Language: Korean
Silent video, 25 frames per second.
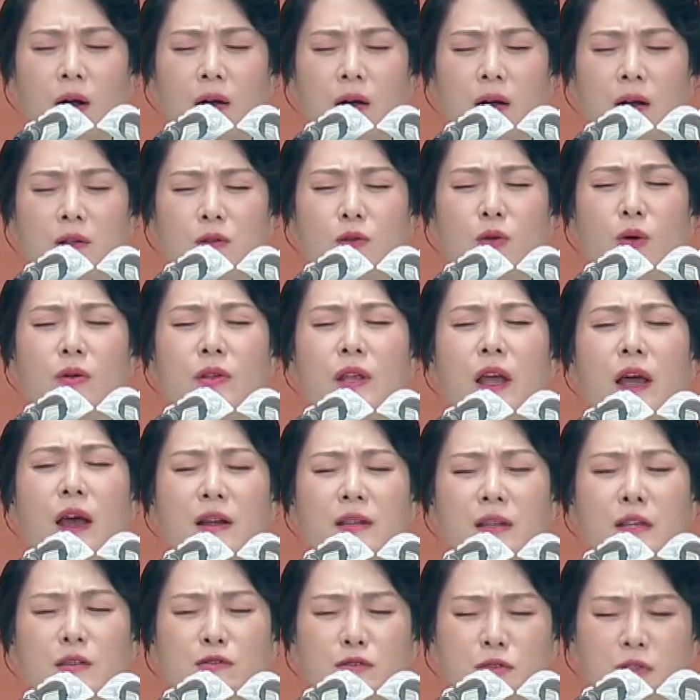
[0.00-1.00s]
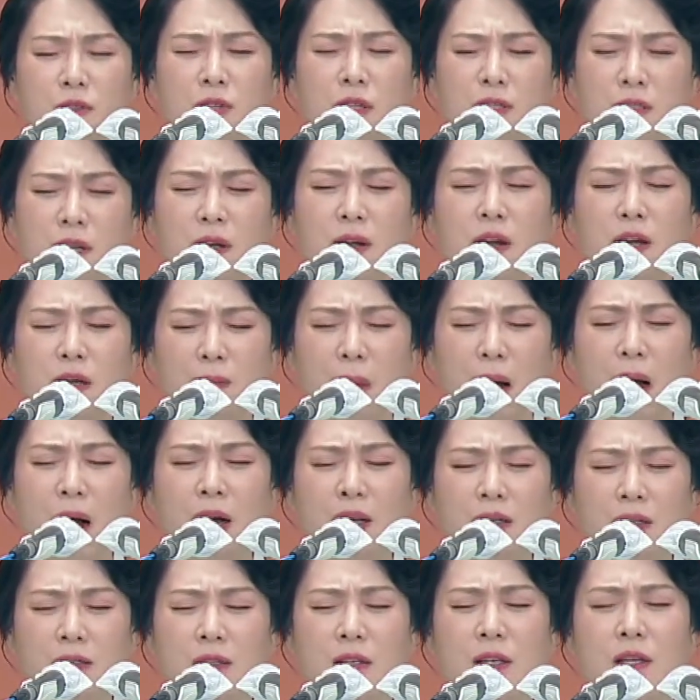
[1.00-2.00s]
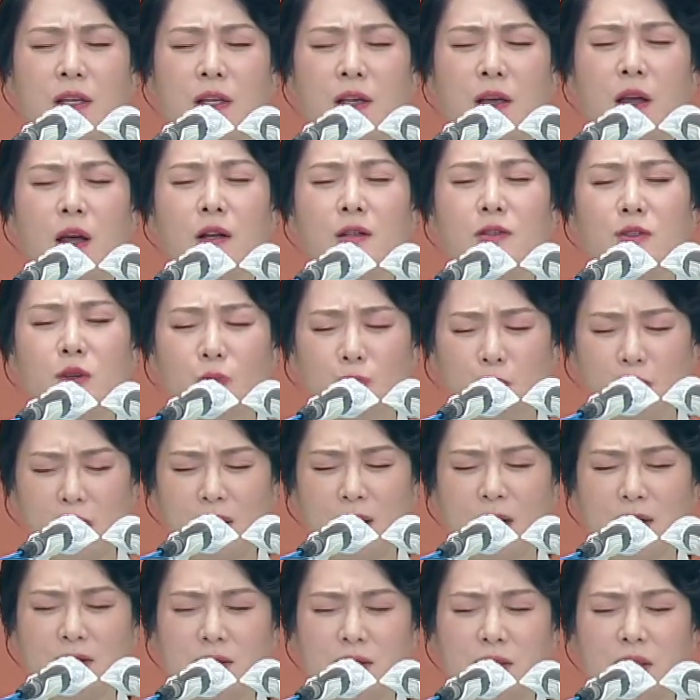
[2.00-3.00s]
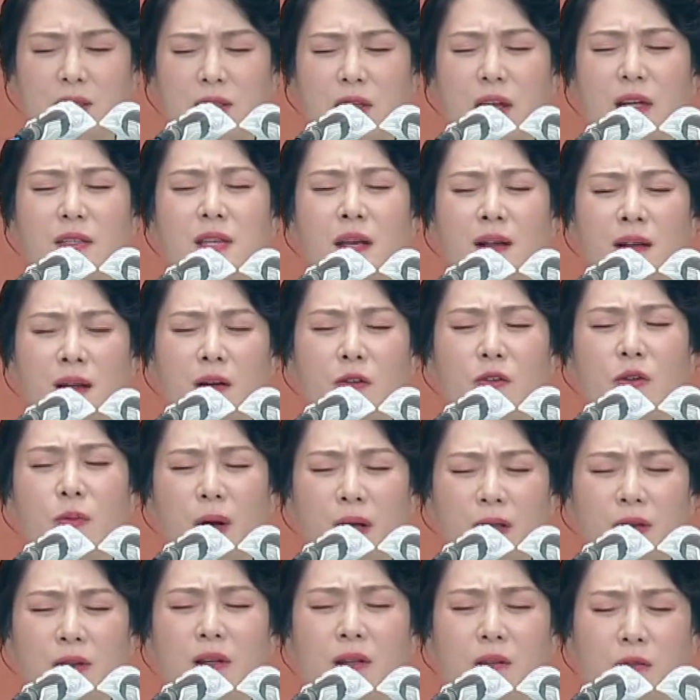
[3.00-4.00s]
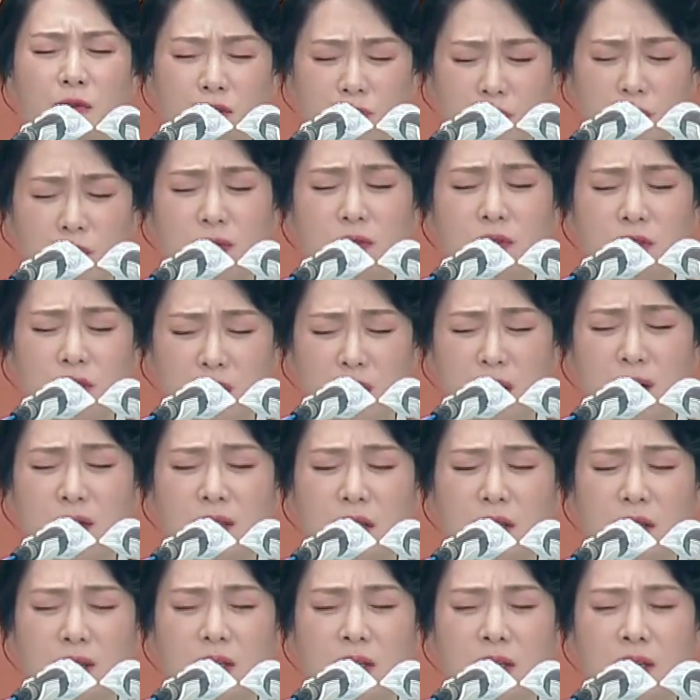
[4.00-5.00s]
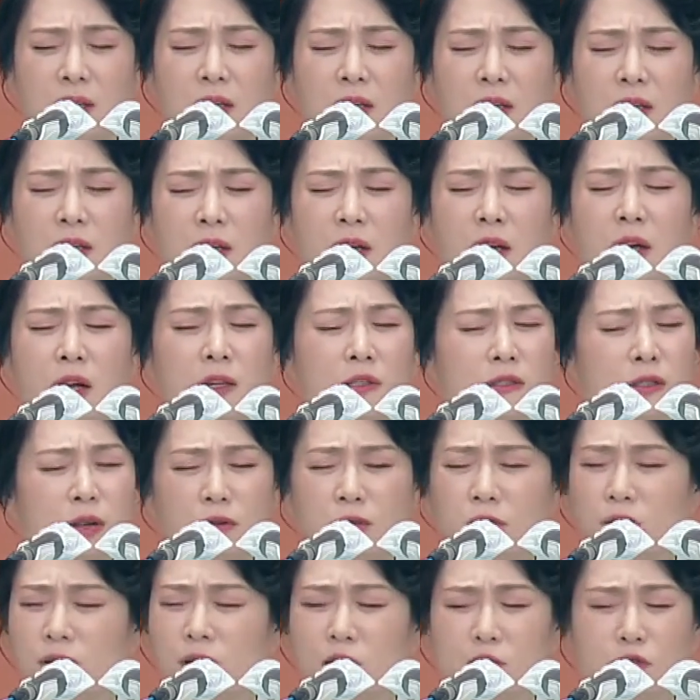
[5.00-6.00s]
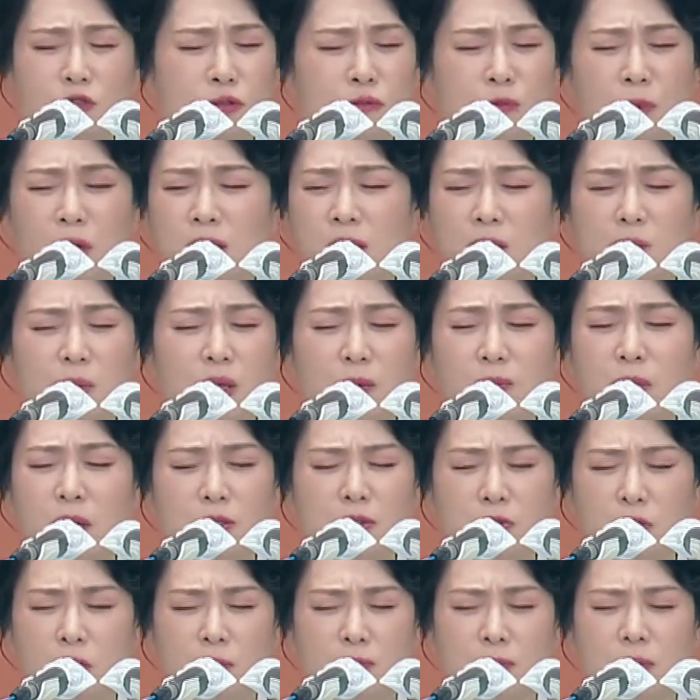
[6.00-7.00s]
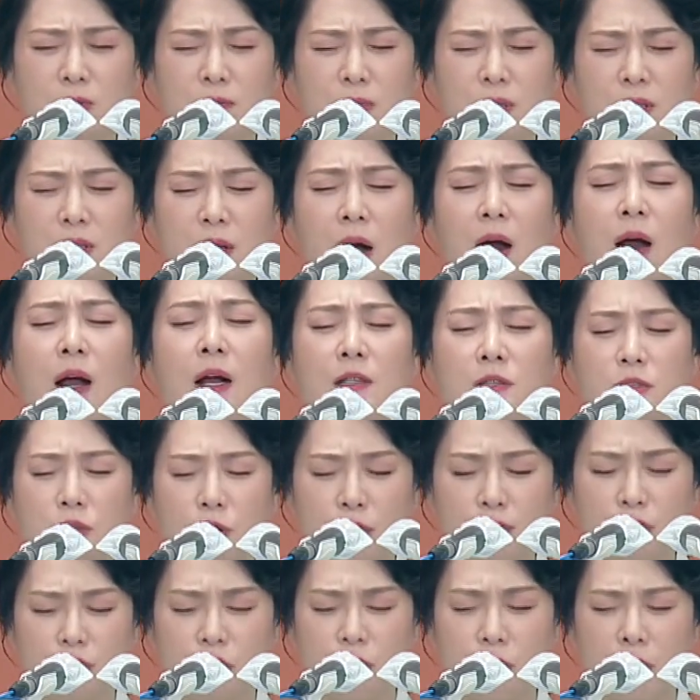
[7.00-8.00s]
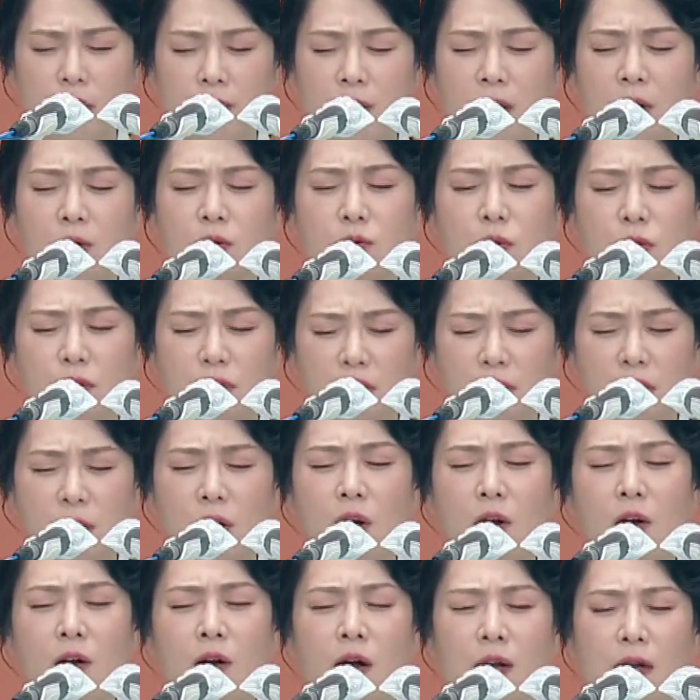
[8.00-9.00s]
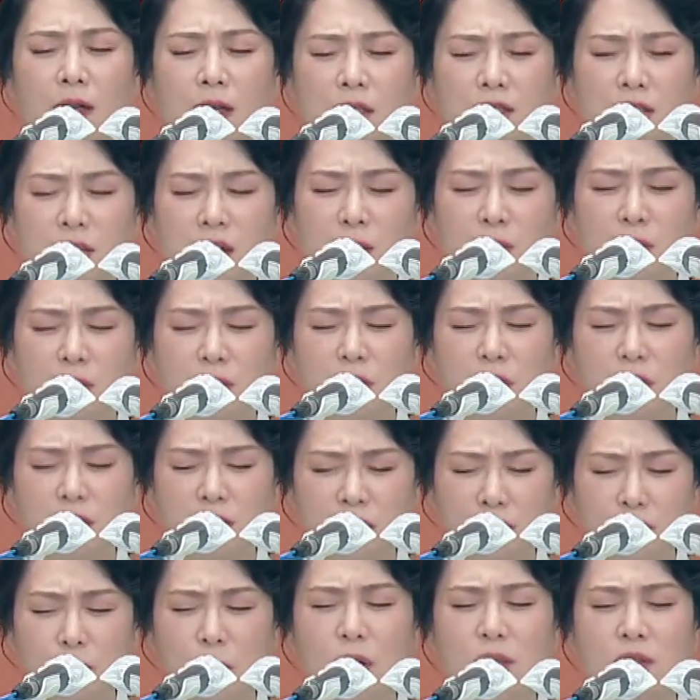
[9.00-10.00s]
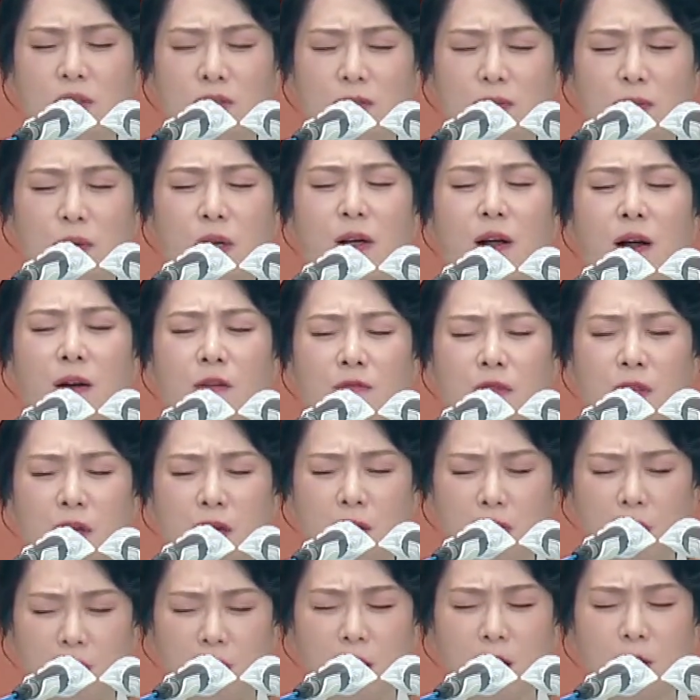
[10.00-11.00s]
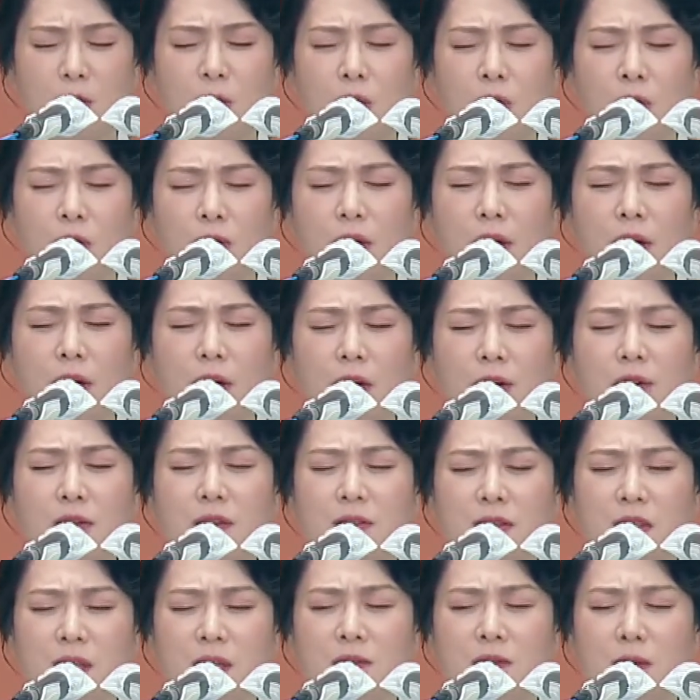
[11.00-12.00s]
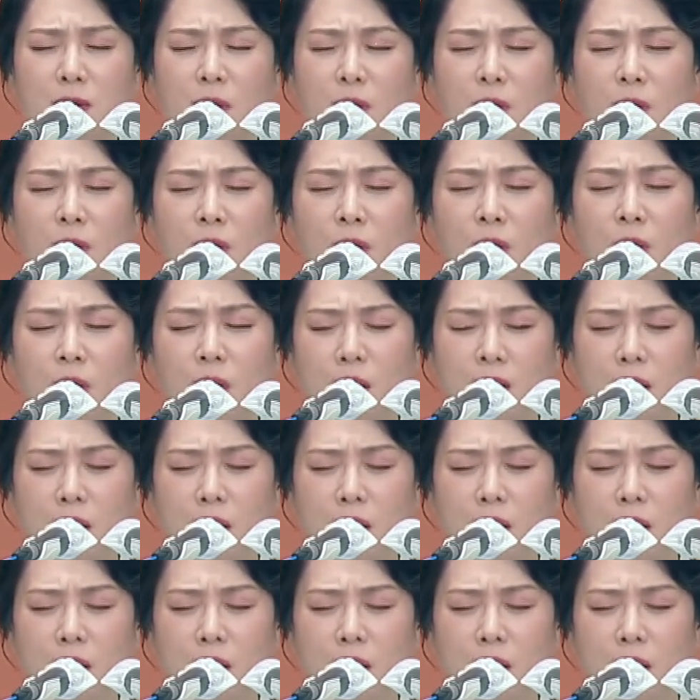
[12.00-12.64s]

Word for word: 또 내 안에 육신의 생각이 많으니 욕과 같이 내 생각으로 판단하고 정지하니 성령의 충만함이 임할 수 없습니다. 절제 회개하고 돌이켜 이제 아버지의 기뻐하시는 빛 가운데 거하고 깨어있는 자들로